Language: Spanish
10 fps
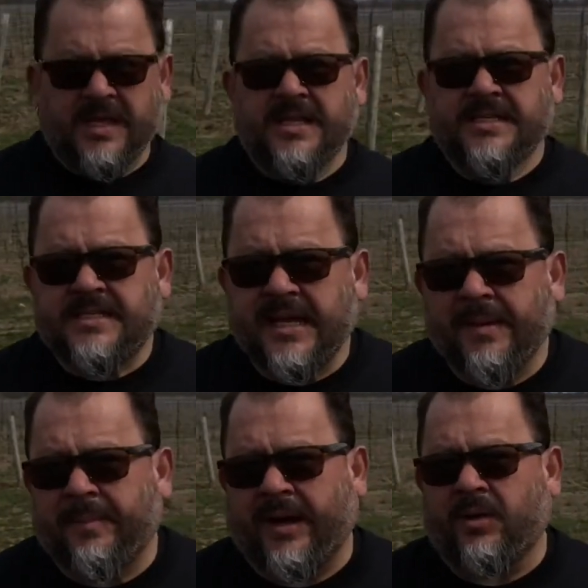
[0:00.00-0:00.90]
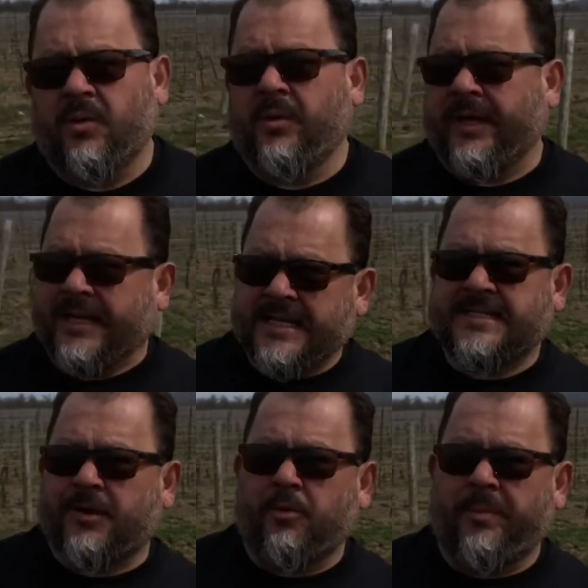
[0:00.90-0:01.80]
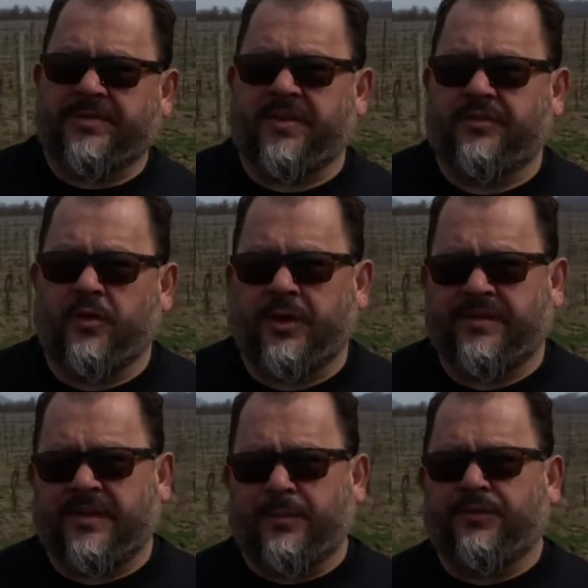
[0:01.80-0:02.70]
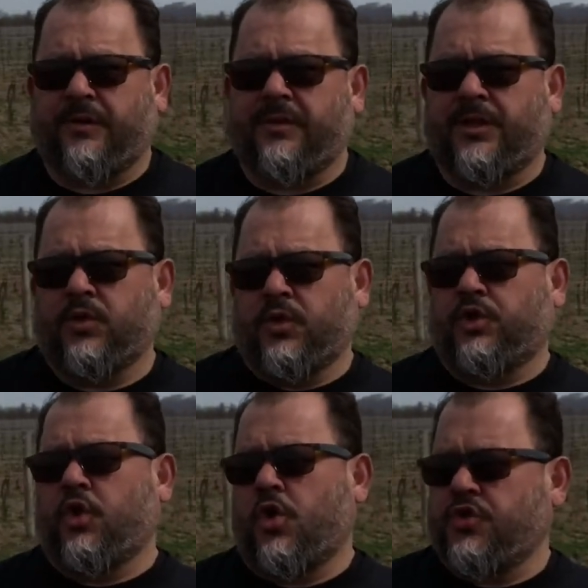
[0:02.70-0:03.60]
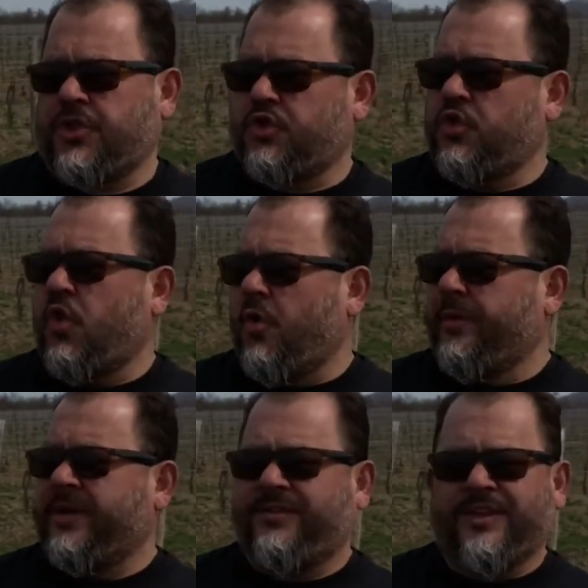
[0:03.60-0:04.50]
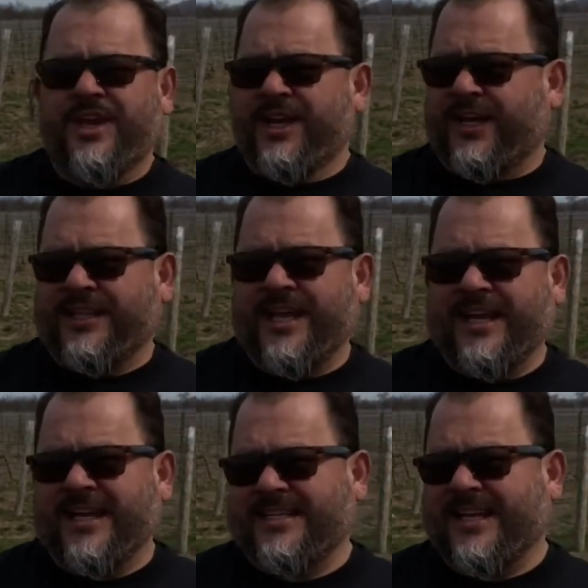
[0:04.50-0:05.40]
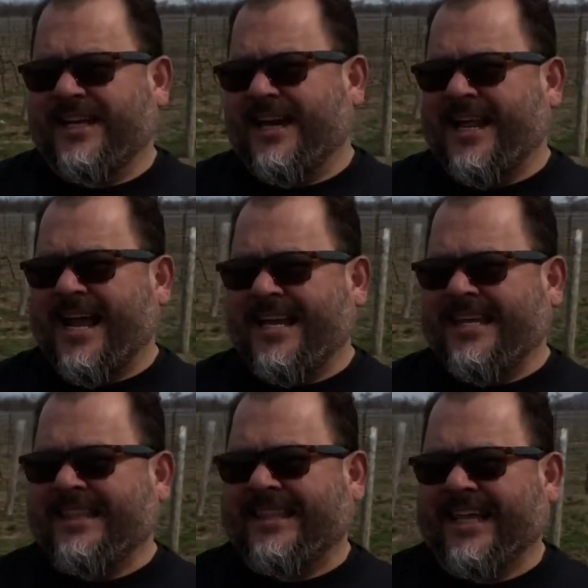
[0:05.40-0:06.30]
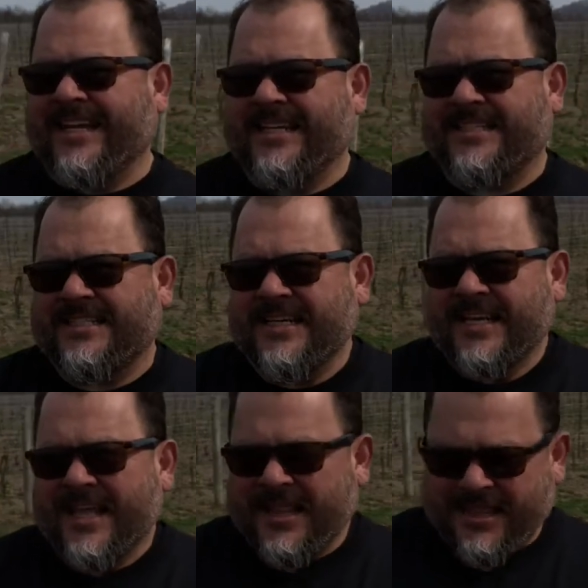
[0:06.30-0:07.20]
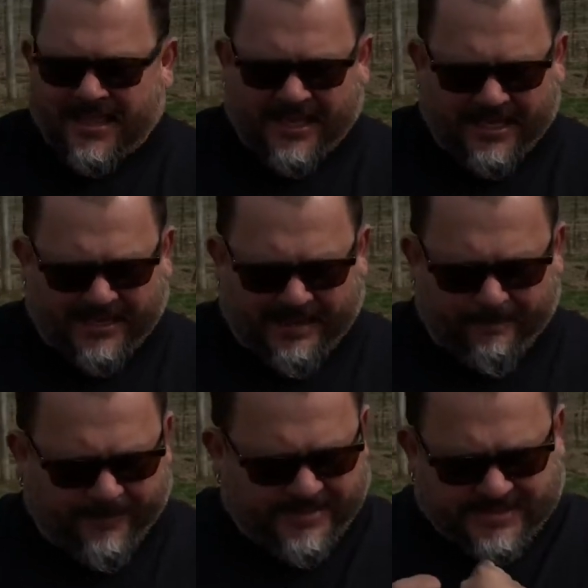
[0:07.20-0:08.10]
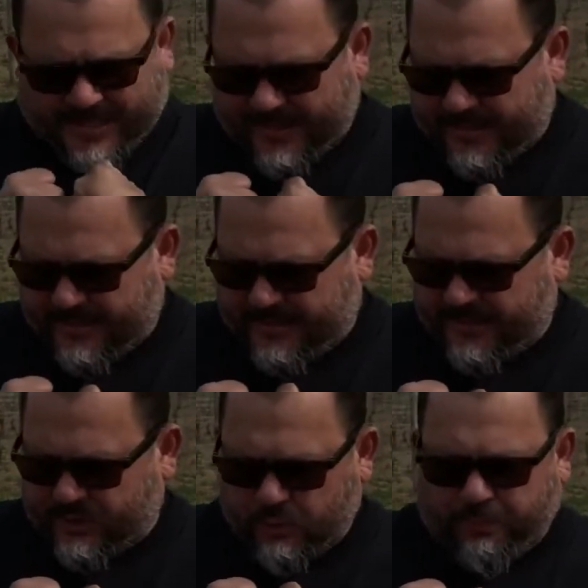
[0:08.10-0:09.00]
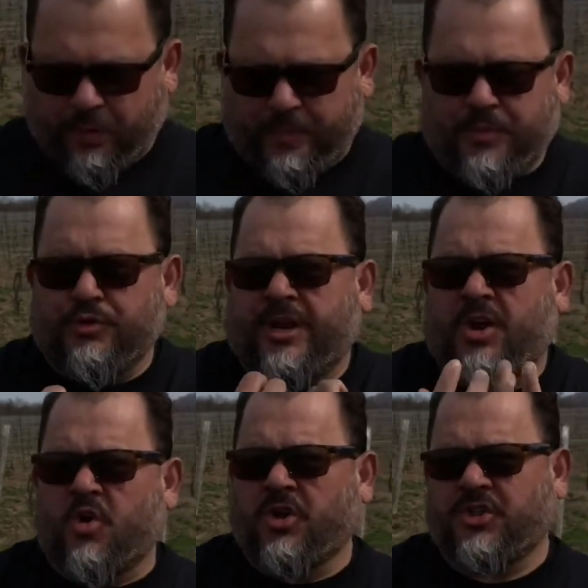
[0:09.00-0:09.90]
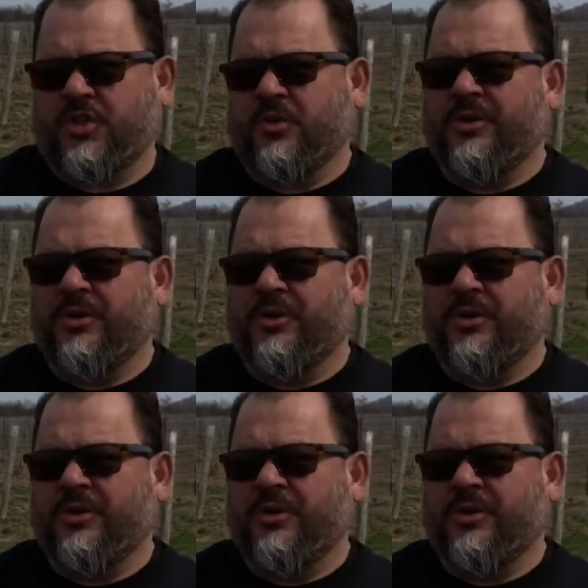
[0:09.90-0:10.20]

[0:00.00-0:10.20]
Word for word: Sin embargo, en esta conversación estamos hablando de todos estos jóvenes que tienen este gran interés de empezar eh, su propio negocio,